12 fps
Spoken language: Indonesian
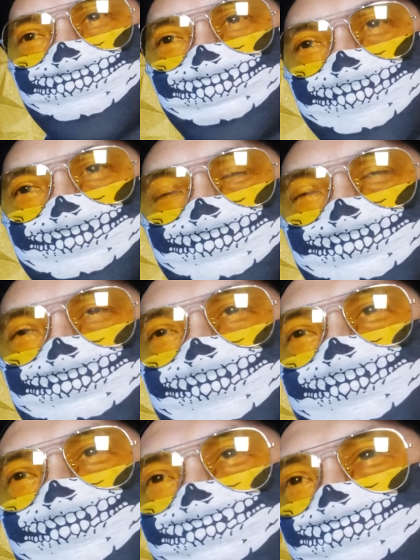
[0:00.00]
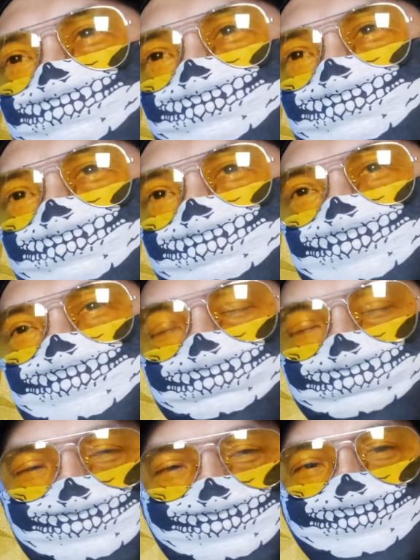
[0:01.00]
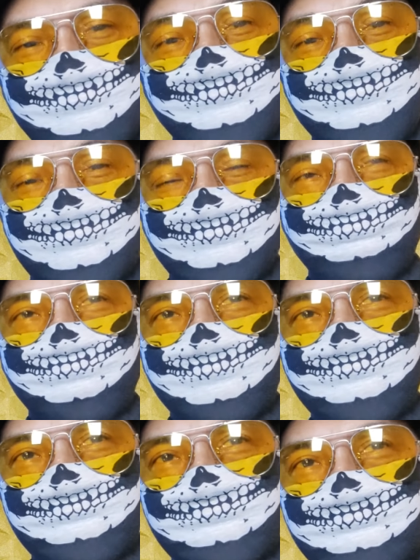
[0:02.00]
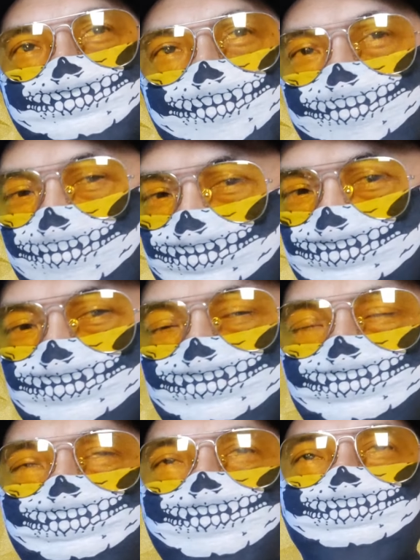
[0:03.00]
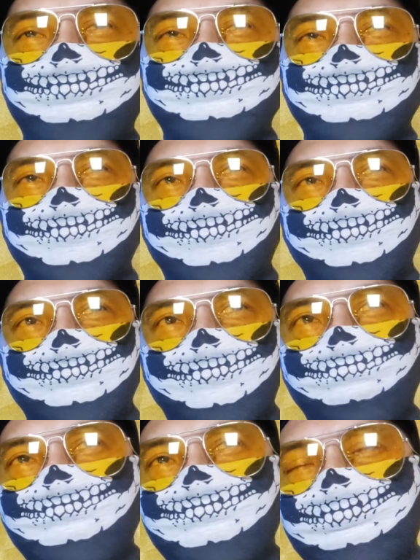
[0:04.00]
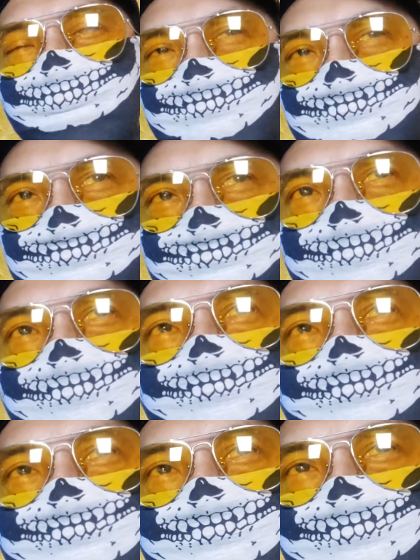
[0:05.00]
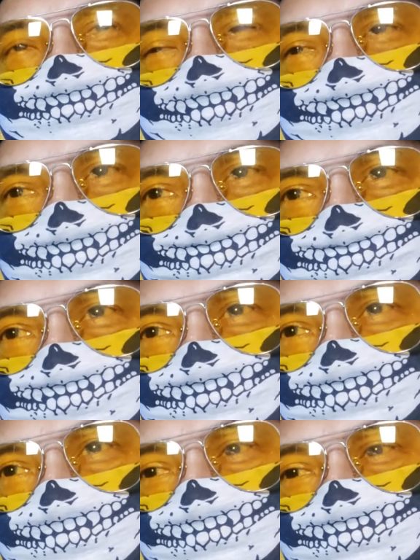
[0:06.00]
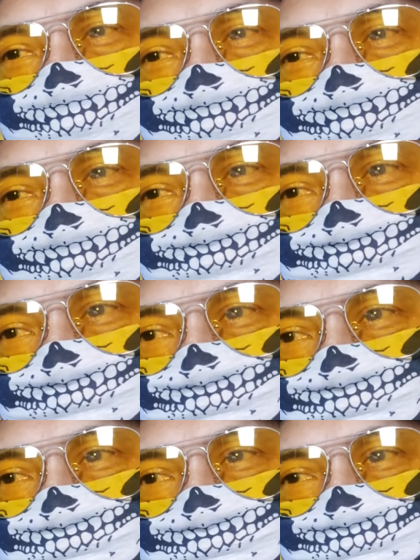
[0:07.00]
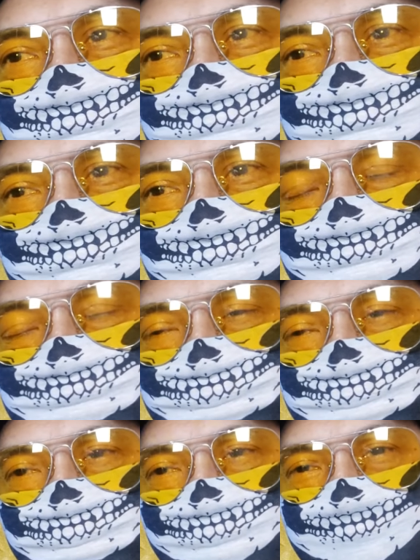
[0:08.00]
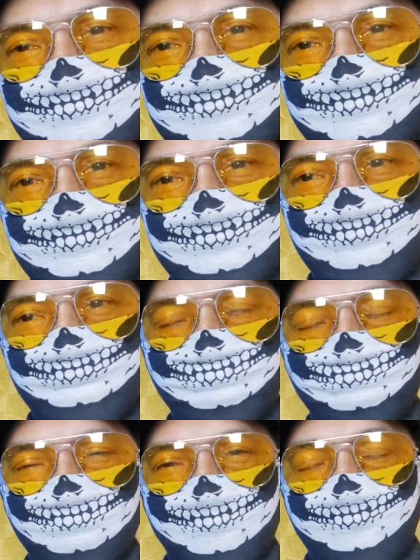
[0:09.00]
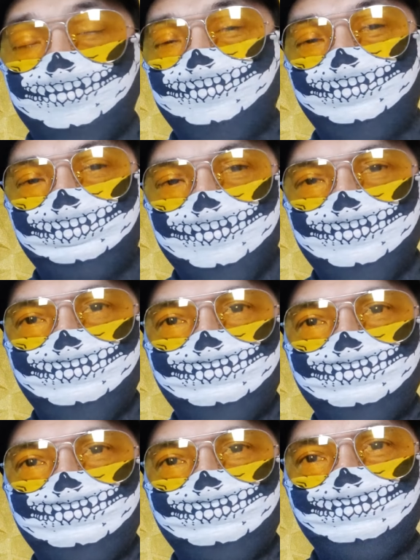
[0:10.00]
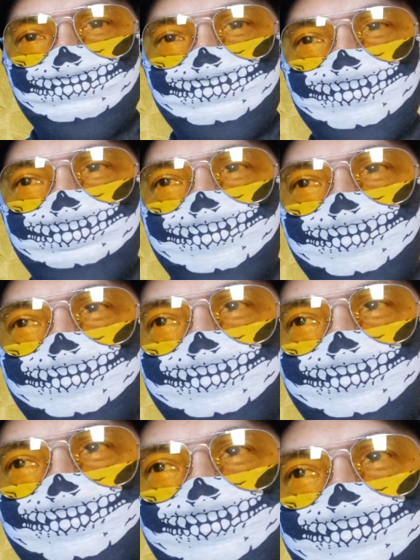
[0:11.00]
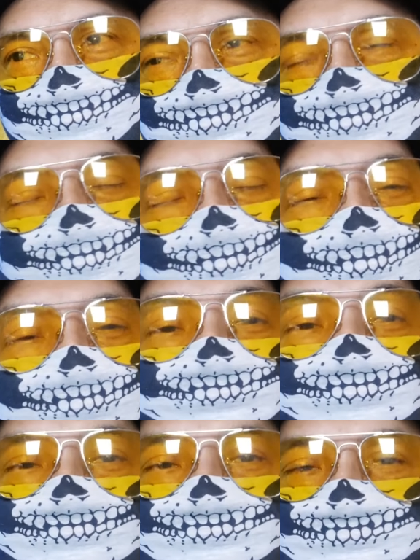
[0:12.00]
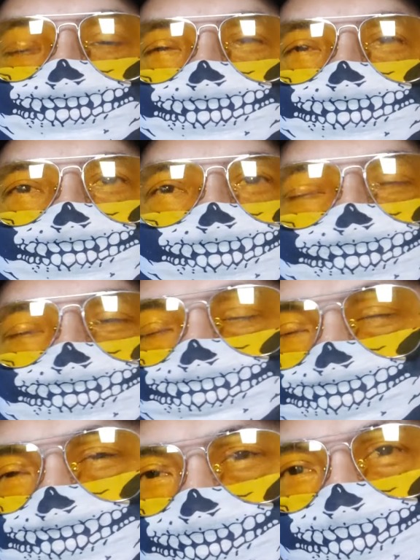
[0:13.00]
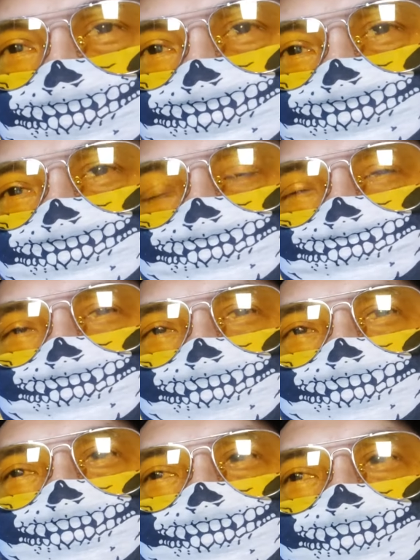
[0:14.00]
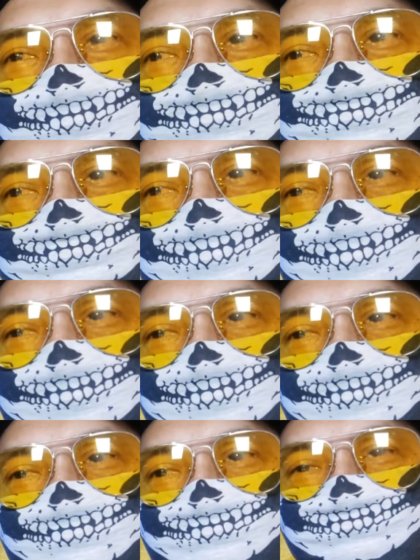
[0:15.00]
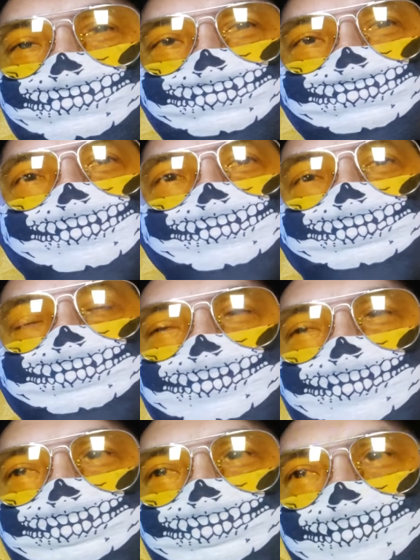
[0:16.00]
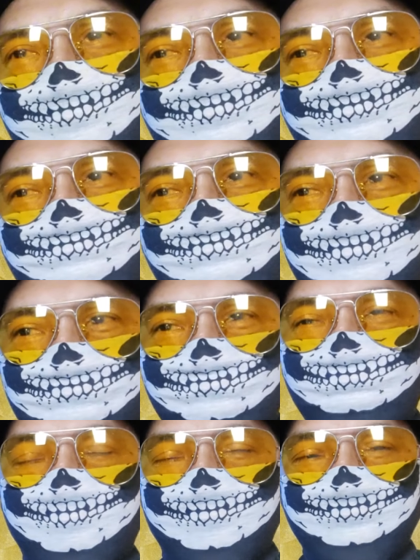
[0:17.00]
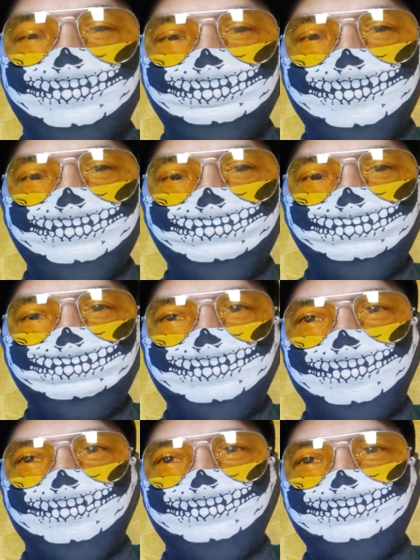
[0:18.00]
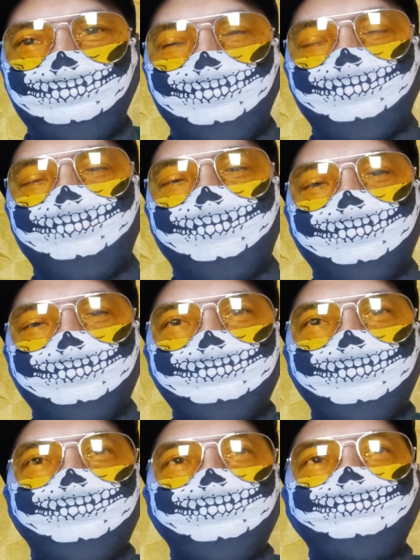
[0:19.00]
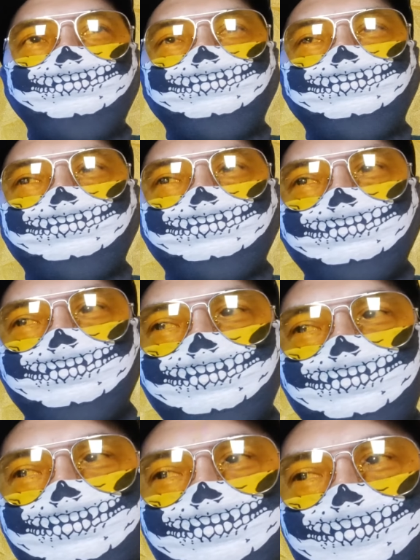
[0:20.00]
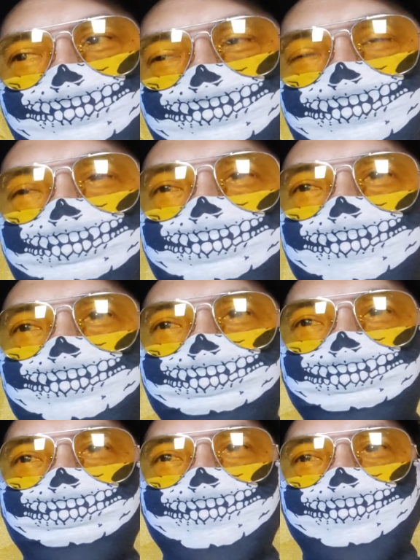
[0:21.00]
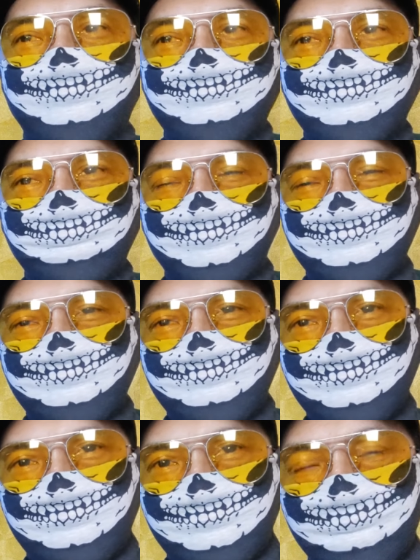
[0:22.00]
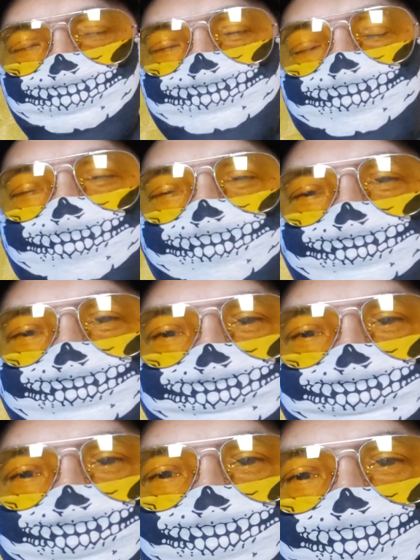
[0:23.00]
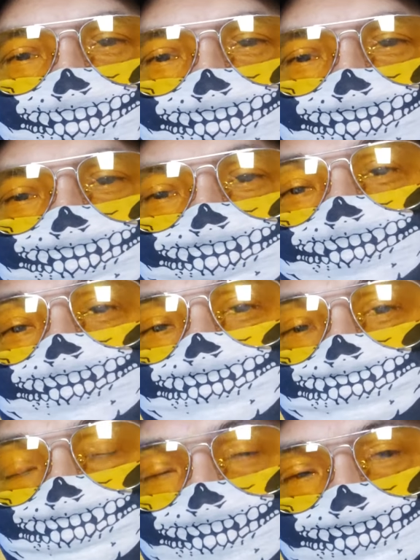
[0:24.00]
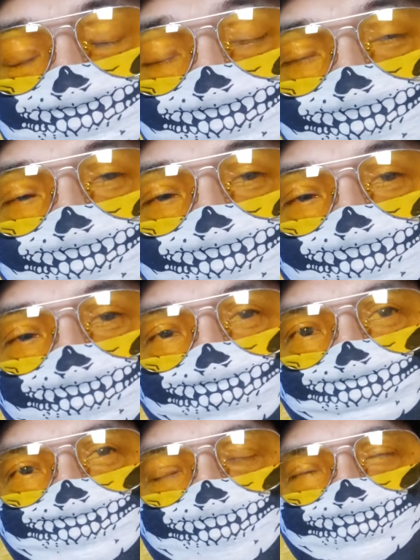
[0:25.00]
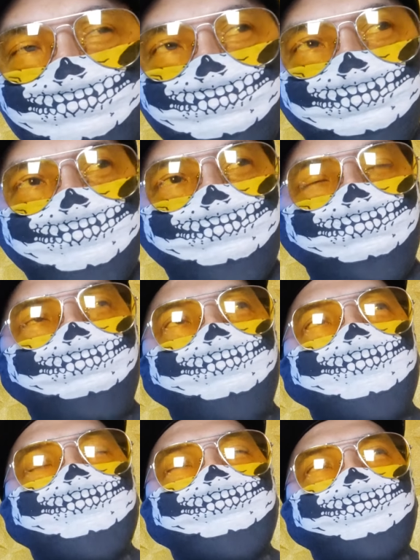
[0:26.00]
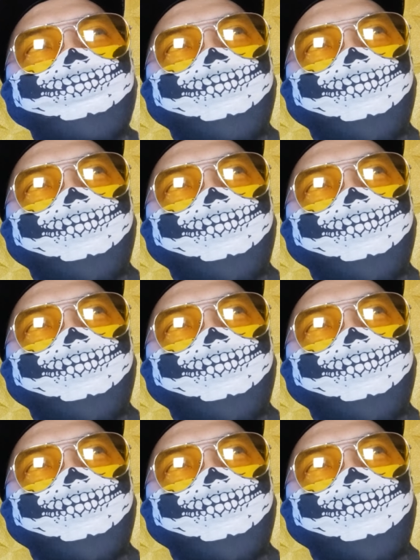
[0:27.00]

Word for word: sumbangsi dari sana untuk rumah tafis di sekitar yang mungkin nggak ada ya teman-teman saya nggak tahu yang pastinya ketika saya temui orang-orang yang mendirikan menggunakan nama itu dibilang ya nggak ada sih nggak ada sama sekali gitu ya cuma dulu waktu pertama ya udah suruh pakai nama itu biar terkenal aja terus katanya biar menarik simpati uh, masyarakat tapi nggak ada sumbangsinya kalau misalkan Yusuf Mansur ngomongin